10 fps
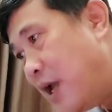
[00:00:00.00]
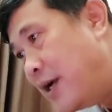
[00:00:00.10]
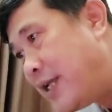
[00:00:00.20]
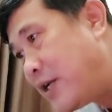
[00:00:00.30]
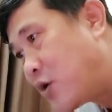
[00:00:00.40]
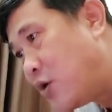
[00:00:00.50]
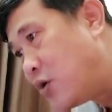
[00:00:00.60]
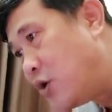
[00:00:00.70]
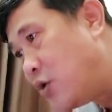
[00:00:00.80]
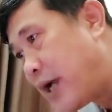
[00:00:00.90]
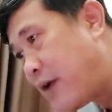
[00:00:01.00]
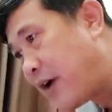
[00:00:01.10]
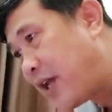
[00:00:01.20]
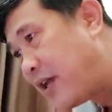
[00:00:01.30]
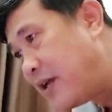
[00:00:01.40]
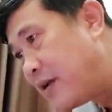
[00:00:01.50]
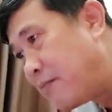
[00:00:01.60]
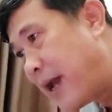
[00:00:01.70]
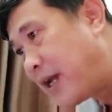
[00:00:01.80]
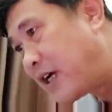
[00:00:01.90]
Lý Thanh Cô Du nghe vậy,
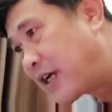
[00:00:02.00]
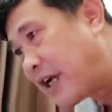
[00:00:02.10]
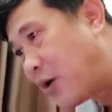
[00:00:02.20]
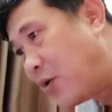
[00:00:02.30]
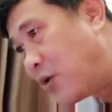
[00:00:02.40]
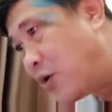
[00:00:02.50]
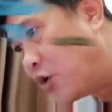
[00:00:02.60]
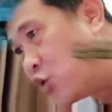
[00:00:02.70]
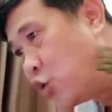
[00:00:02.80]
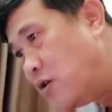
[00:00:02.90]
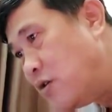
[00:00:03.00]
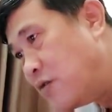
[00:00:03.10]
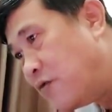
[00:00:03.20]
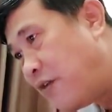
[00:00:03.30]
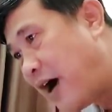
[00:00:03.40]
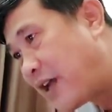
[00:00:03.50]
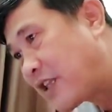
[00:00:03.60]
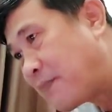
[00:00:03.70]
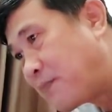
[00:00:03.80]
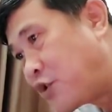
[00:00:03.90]
bèn gật đầu ngồi xuống và
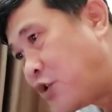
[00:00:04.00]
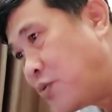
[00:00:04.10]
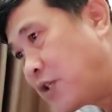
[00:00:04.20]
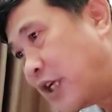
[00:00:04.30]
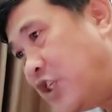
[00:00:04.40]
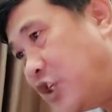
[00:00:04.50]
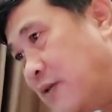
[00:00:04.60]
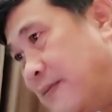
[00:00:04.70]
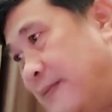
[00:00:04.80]
tập trung tĩnh dưỡng.